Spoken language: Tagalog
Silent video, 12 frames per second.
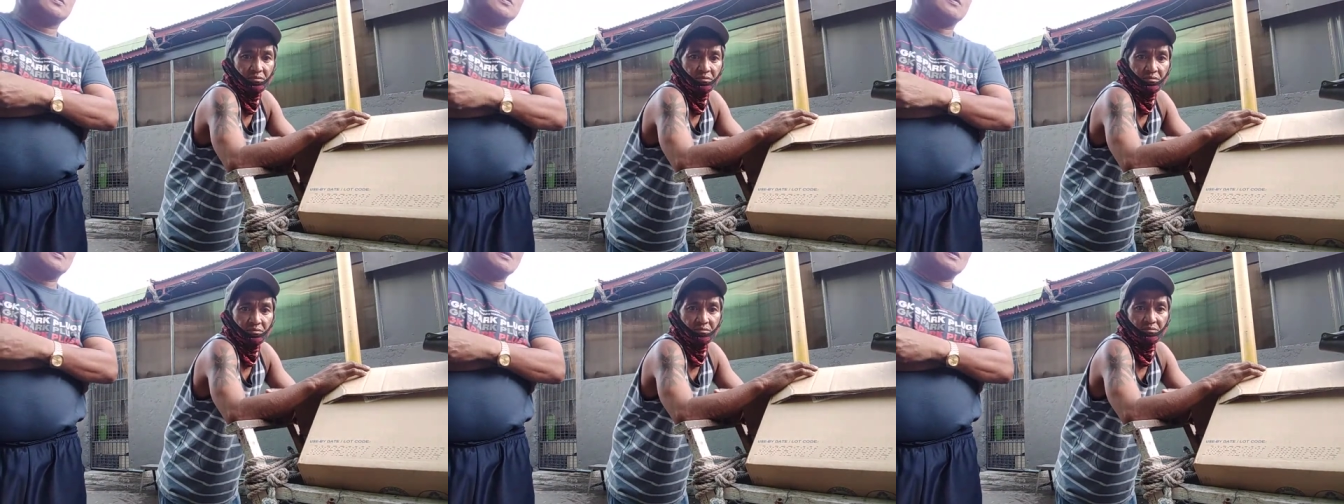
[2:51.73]

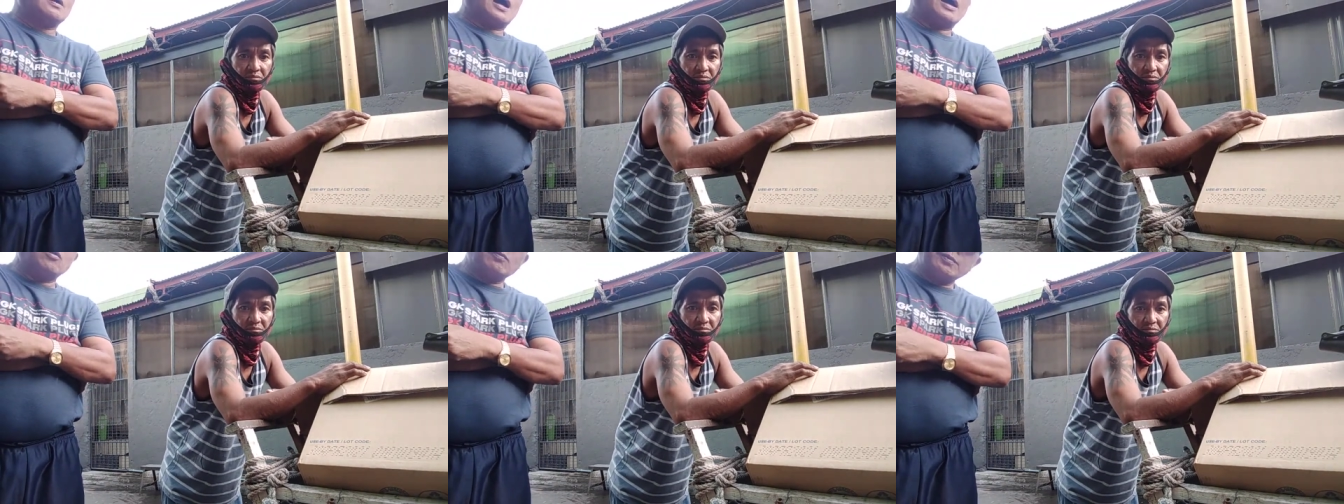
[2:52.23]
Hmm.
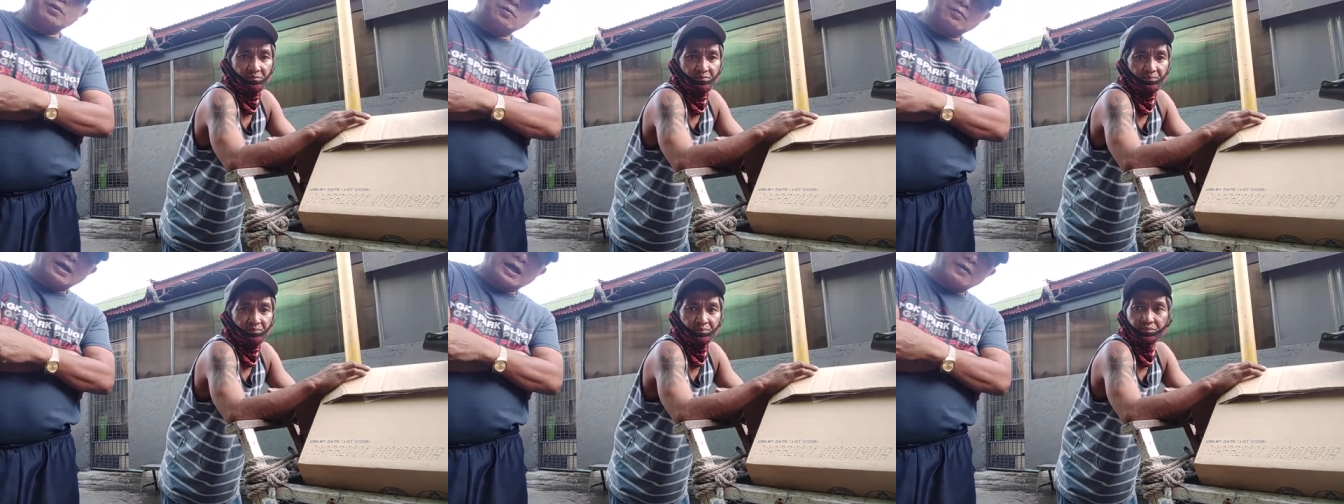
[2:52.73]
Aluminum,
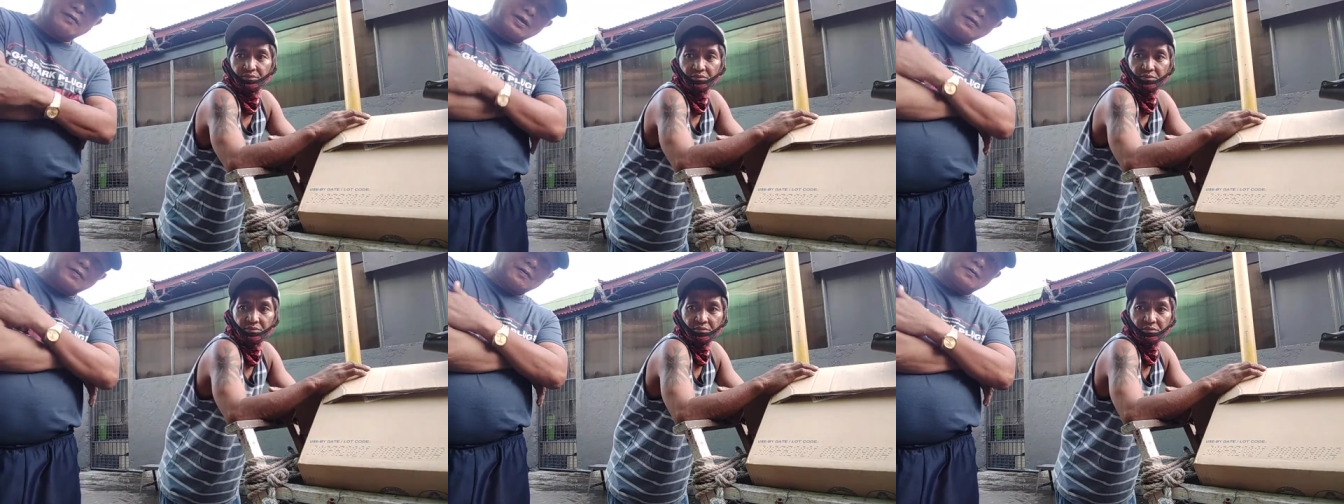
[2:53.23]
magkano
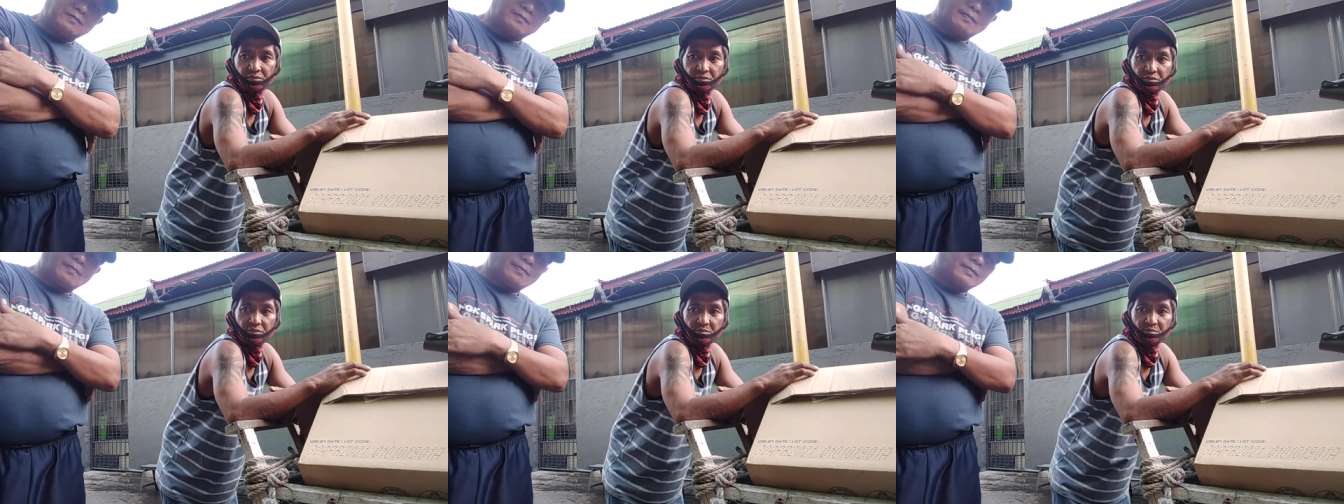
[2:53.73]
kilo?
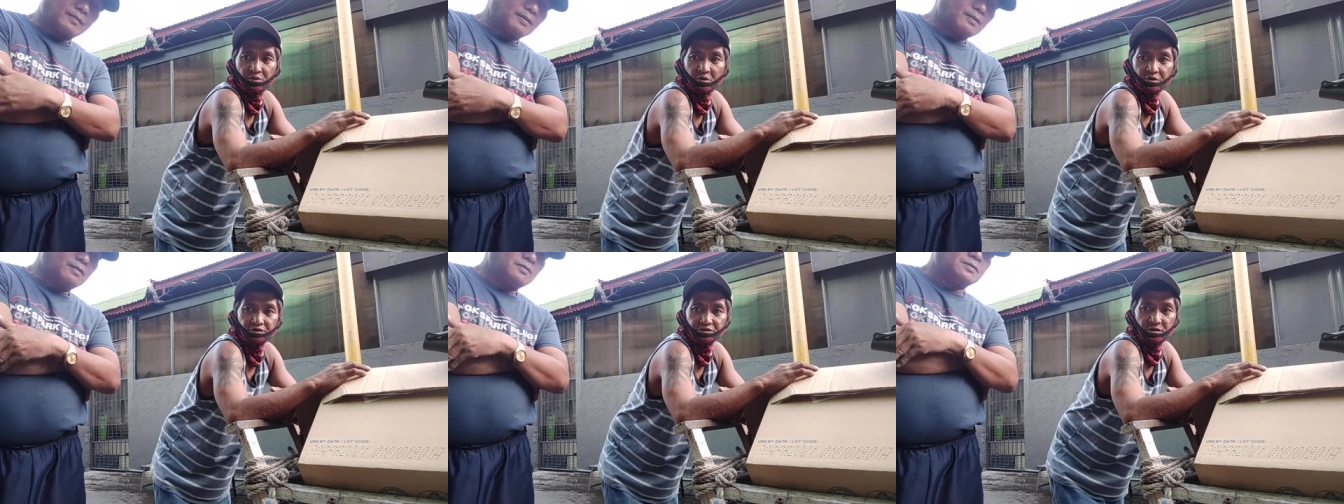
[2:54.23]

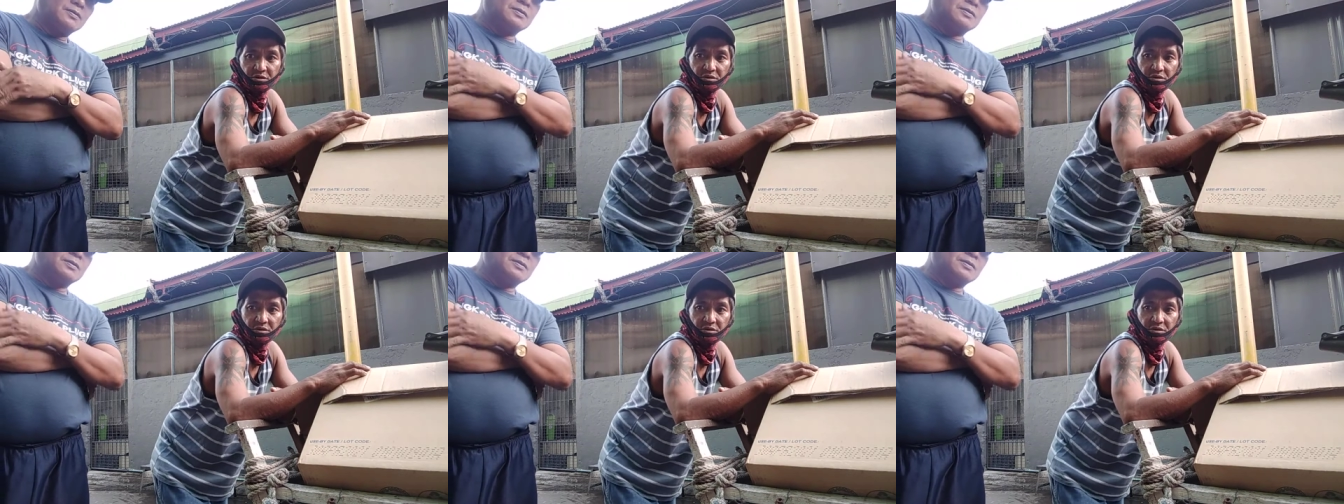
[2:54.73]
40